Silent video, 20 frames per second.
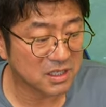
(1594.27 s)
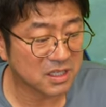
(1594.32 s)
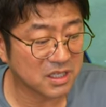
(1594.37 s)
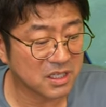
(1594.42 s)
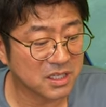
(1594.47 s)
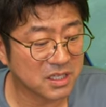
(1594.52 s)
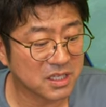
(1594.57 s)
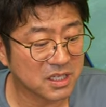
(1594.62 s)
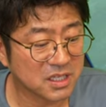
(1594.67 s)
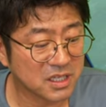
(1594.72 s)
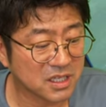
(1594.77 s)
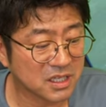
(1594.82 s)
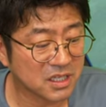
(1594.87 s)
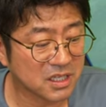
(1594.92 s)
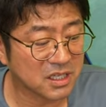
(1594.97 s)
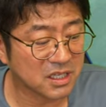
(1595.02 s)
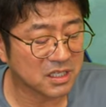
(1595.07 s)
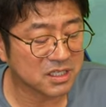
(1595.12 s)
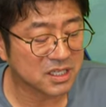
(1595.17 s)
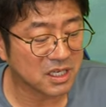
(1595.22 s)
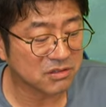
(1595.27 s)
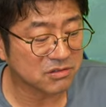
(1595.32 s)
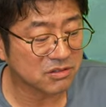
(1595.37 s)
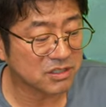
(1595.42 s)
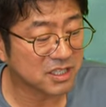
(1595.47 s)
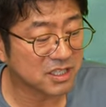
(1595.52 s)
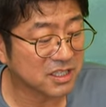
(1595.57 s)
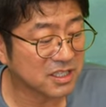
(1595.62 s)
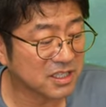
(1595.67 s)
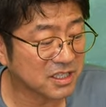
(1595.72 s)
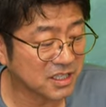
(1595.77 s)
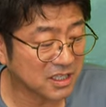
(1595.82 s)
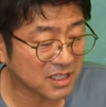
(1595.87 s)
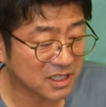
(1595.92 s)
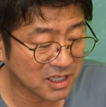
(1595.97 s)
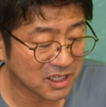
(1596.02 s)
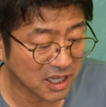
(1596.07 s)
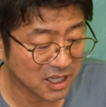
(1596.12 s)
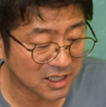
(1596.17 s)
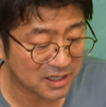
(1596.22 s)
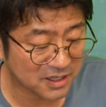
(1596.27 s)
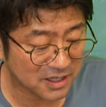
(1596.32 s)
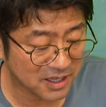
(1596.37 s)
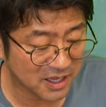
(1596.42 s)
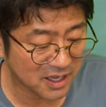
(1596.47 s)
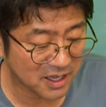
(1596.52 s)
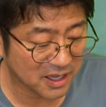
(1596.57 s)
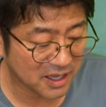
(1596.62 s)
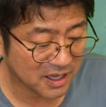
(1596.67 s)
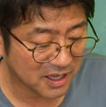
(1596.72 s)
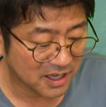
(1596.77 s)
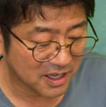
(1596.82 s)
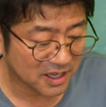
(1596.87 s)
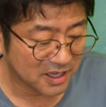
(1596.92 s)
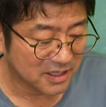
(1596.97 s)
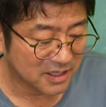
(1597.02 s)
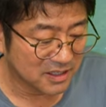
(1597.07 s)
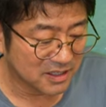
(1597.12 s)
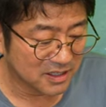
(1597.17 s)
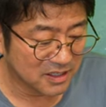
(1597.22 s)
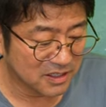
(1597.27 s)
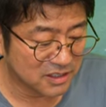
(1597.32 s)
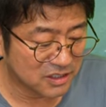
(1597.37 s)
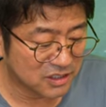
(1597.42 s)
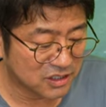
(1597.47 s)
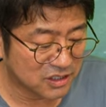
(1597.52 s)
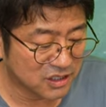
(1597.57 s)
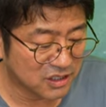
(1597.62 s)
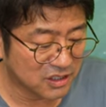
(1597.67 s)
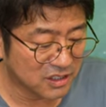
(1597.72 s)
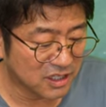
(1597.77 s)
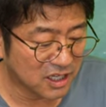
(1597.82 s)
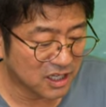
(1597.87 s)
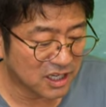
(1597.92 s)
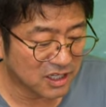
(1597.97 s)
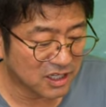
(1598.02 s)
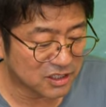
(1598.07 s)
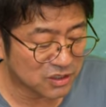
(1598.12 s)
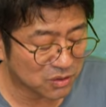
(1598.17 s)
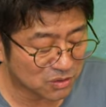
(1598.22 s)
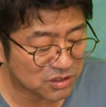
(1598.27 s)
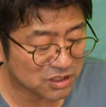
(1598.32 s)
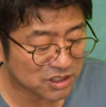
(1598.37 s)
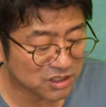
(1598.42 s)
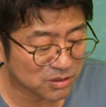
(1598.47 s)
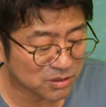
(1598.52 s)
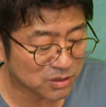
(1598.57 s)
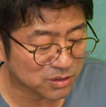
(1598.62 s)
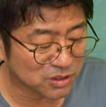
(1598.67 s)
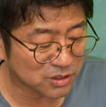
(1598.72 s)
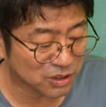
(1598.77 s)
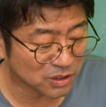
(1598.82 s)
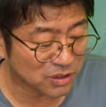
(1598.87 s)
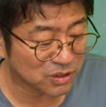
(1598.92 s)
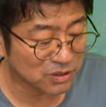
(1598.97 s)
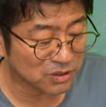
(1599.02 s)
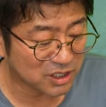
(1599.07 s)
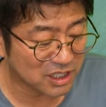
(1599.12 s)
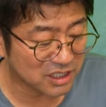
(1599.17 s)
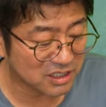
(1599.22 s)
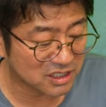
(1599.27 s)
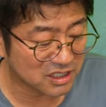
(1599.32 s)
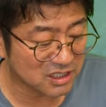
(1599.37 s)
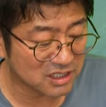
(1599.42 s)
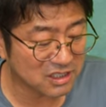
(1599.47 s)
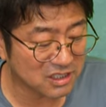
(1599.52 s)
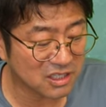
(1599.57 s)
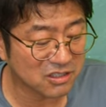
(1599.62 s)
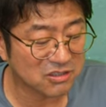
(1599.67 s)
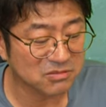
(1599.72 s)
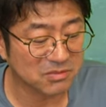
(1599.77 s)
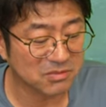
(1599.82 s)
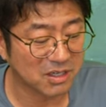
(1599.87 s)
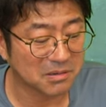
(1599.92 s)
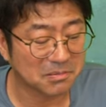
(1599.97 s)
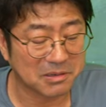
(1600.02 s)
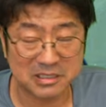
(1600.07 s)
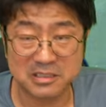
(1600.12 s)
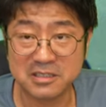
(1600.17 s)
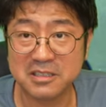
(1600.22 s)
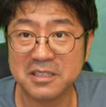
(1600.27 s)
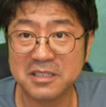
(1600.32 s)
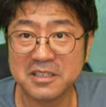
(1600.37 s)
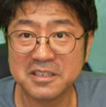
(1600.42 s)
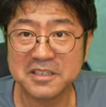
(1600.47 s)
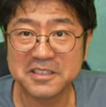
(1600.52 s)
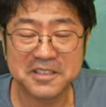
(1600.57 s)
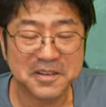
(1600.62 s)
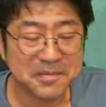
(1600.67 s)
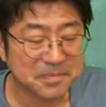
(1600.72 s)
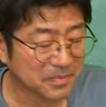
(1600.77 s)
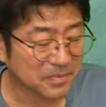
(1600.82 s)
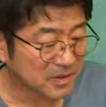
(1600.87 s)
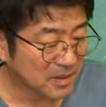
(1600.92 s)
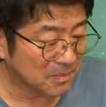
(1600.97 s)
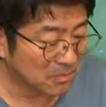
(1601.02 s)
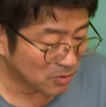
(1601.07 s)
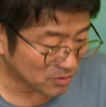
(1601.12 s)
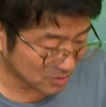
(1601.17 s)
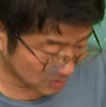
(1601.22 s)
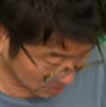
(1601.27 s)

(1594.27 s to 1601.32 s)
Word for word: い作品なんでなんか正直言うとちょっとね小さく見えますでもっと